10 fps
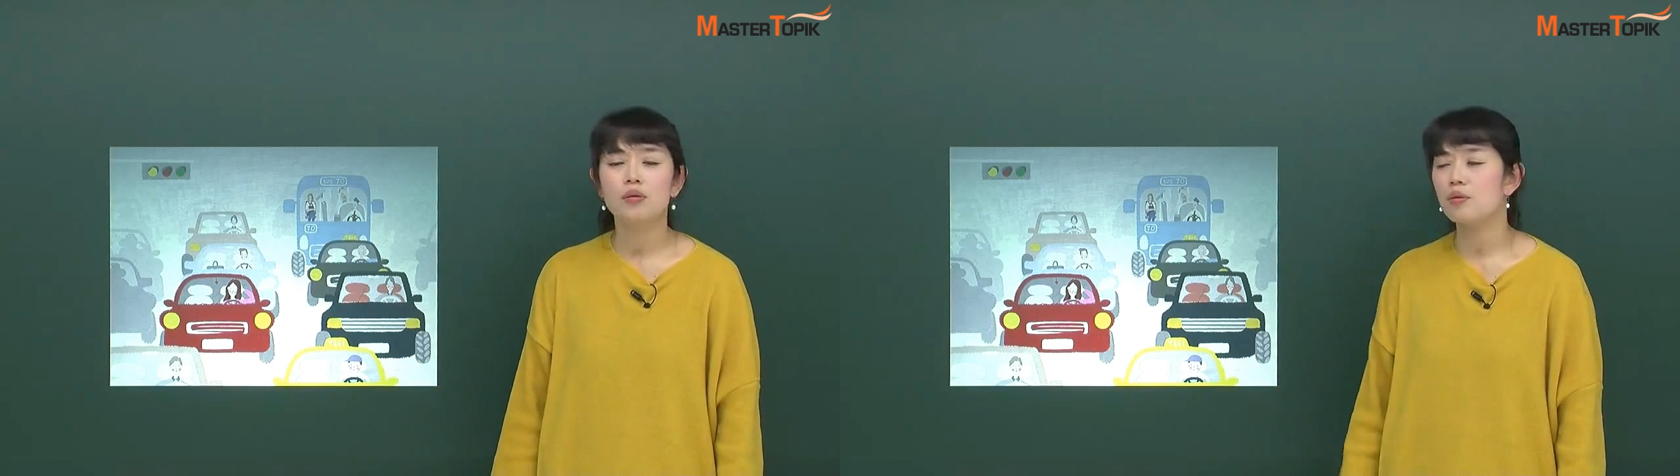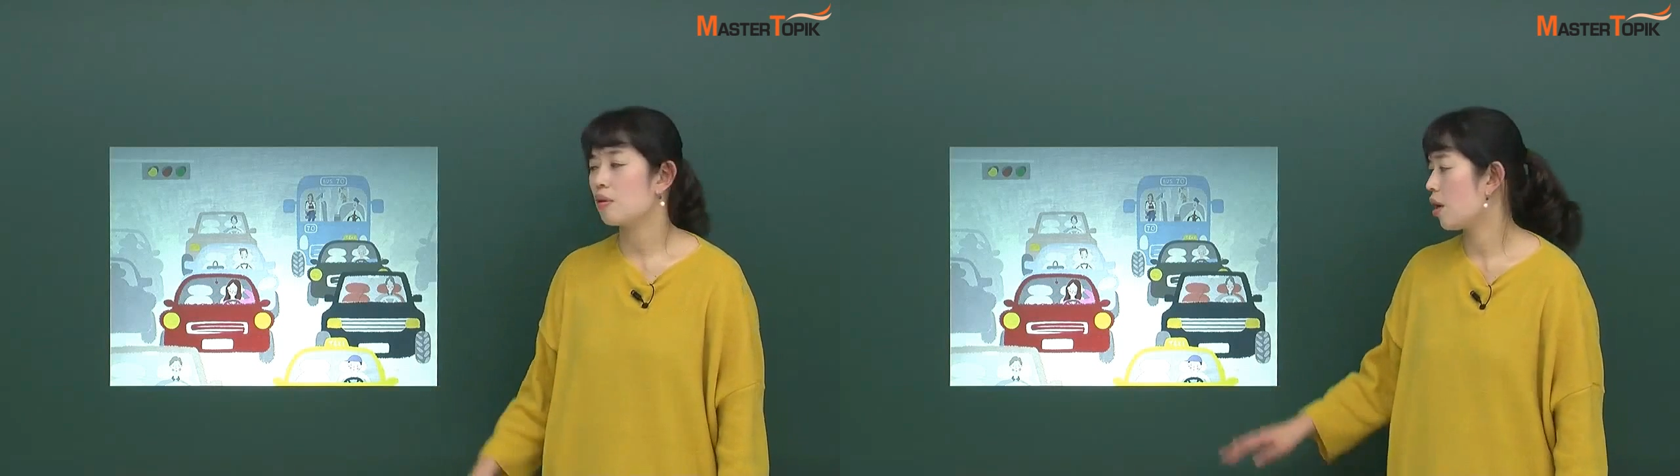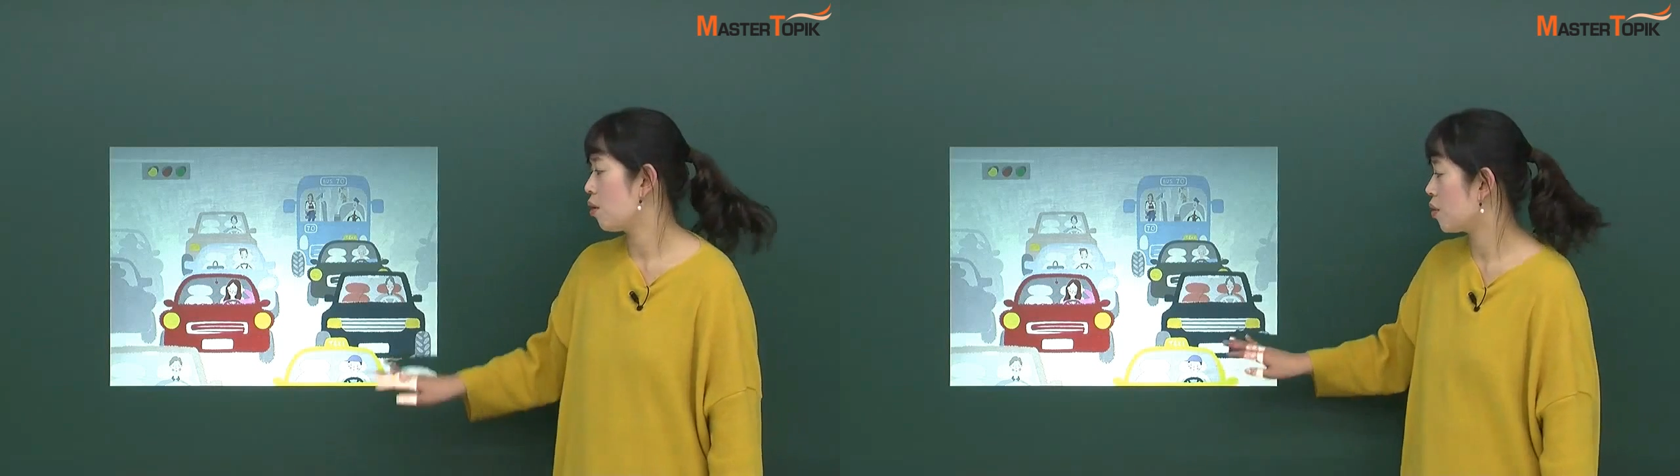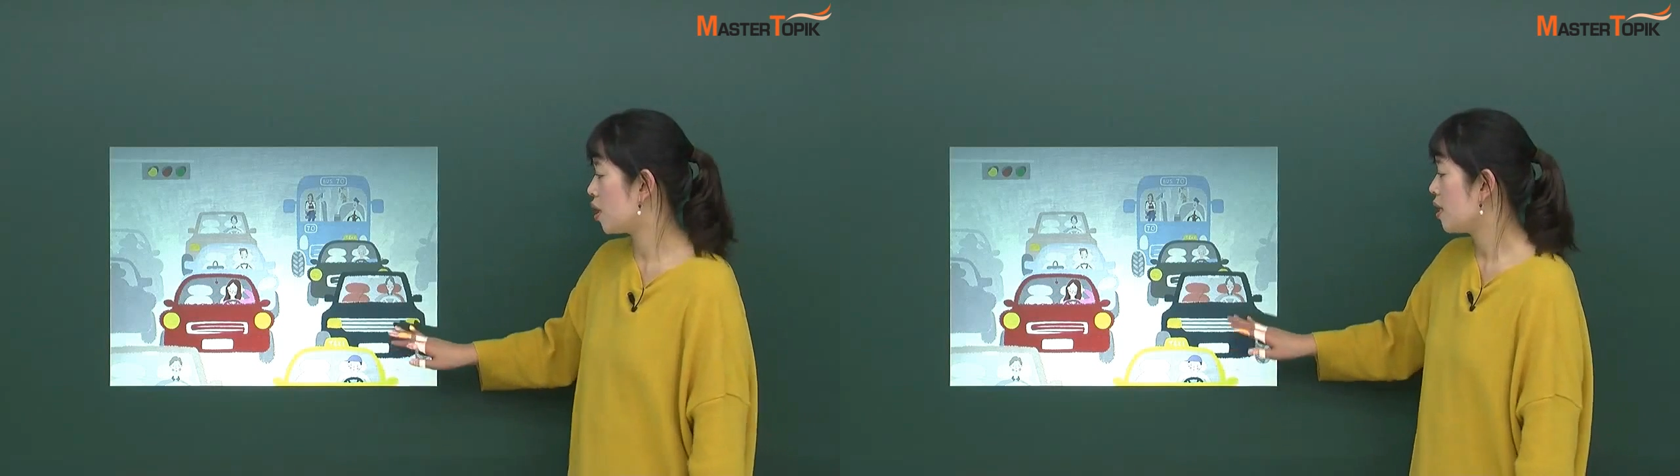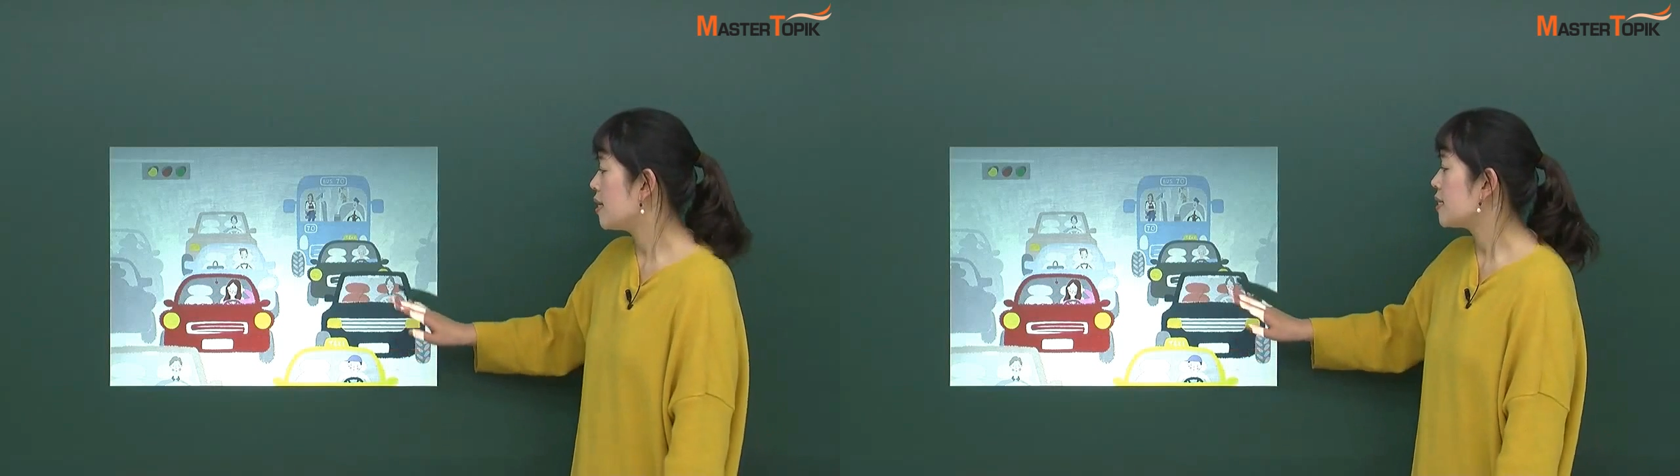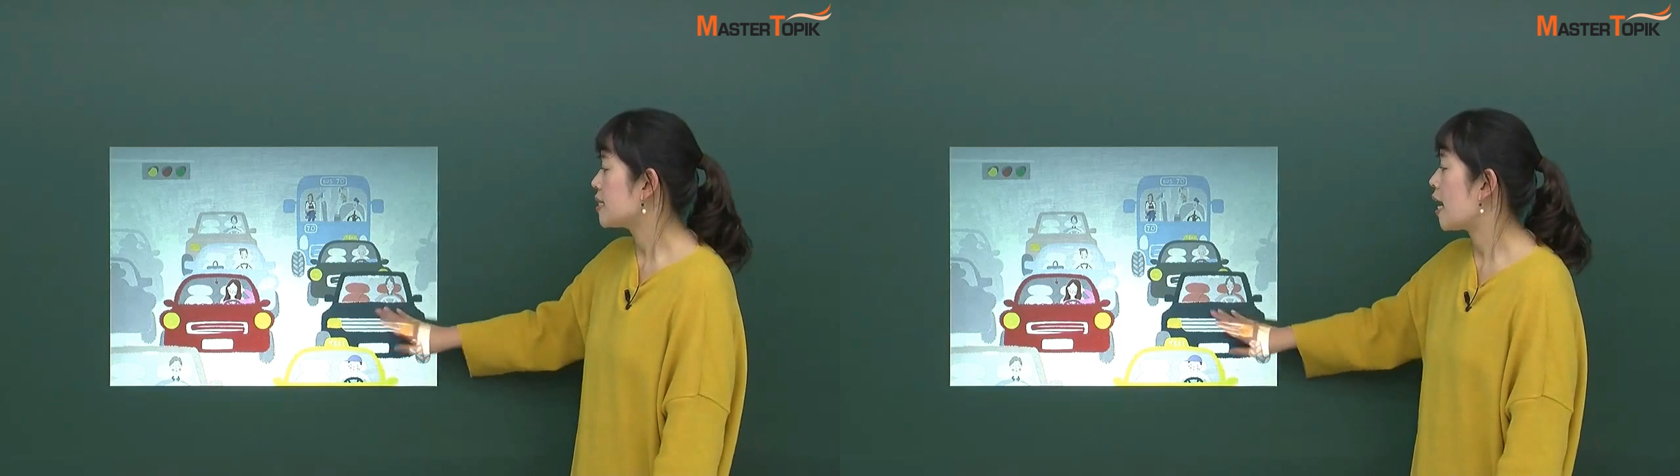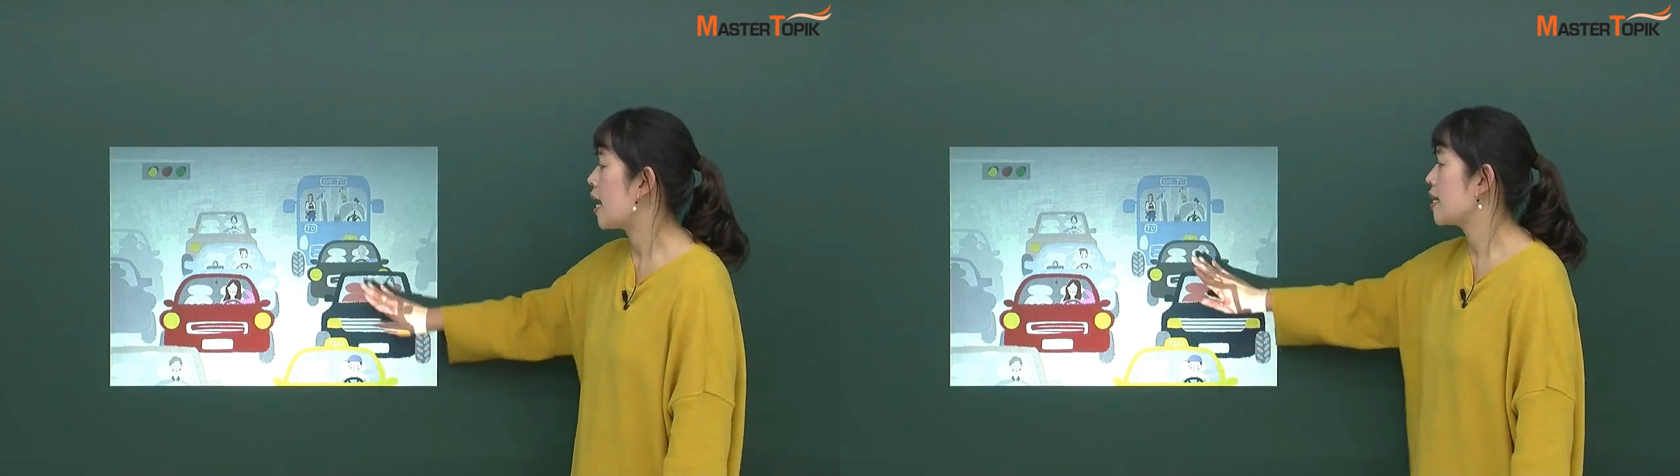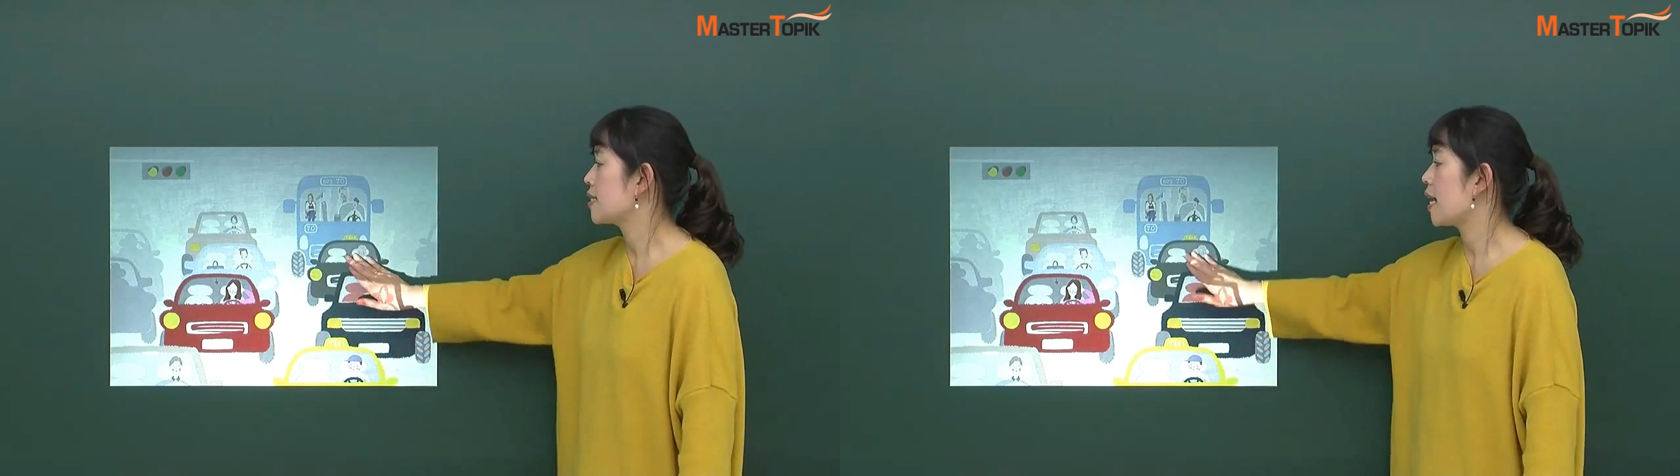그런데 여기
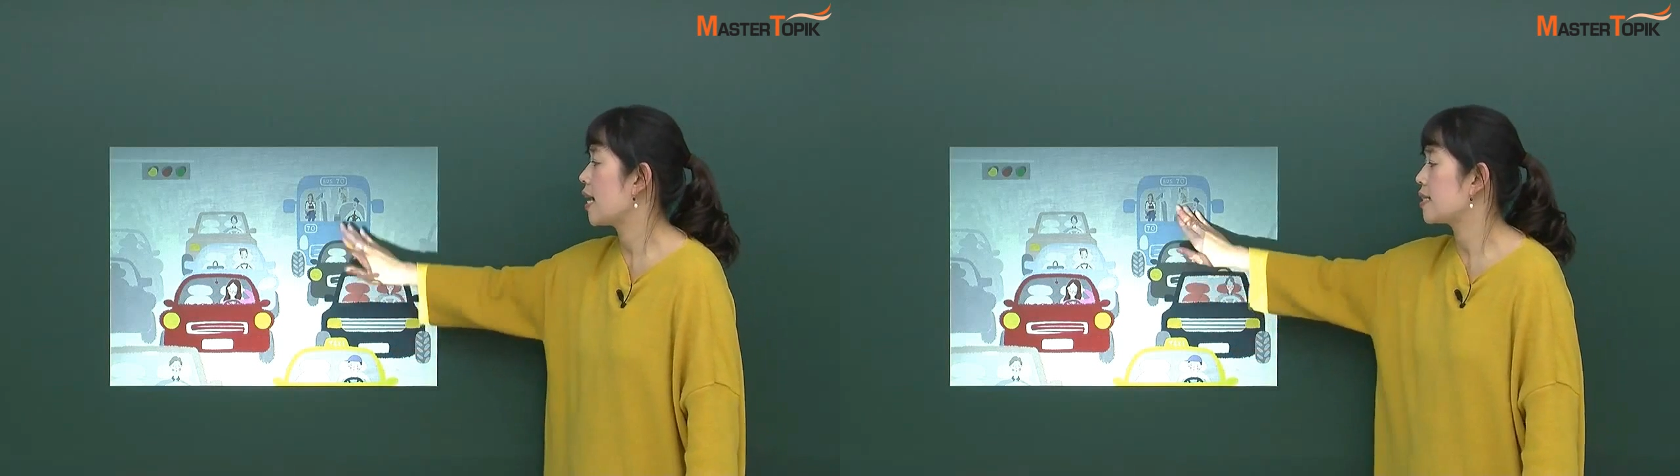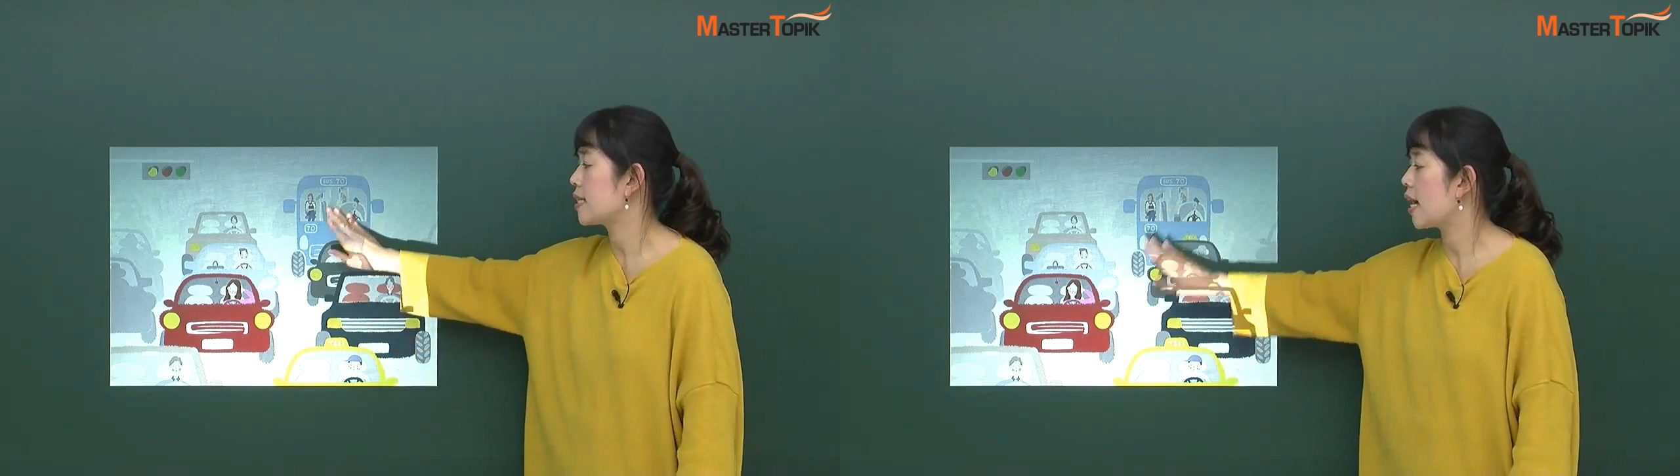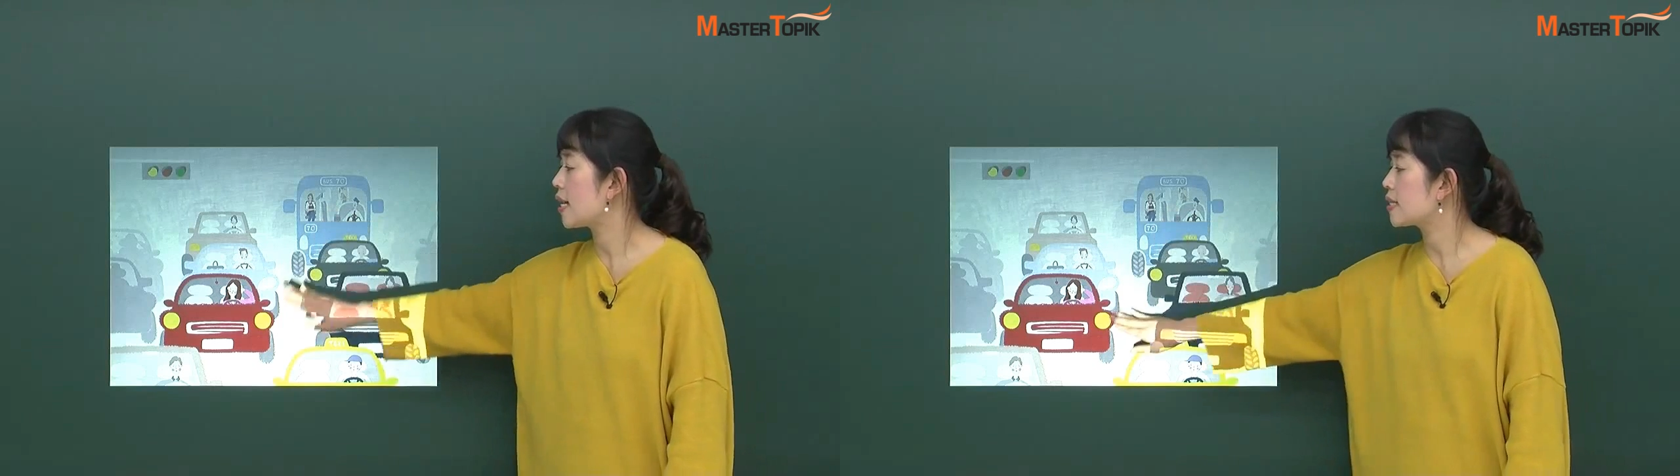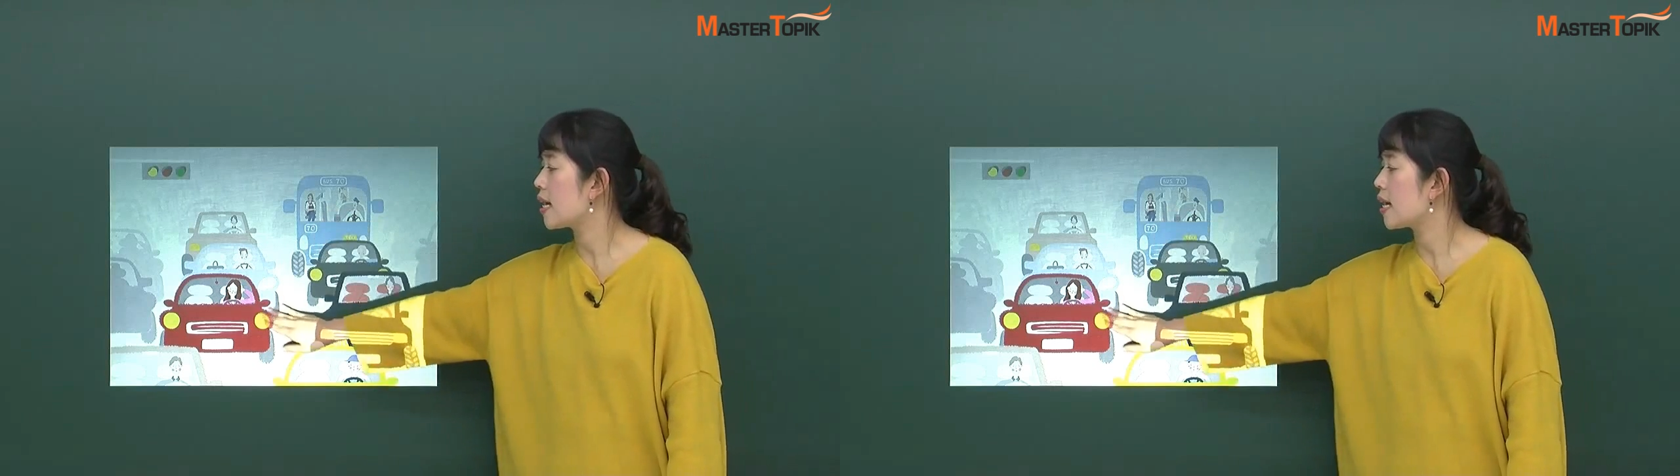차, 차, 차,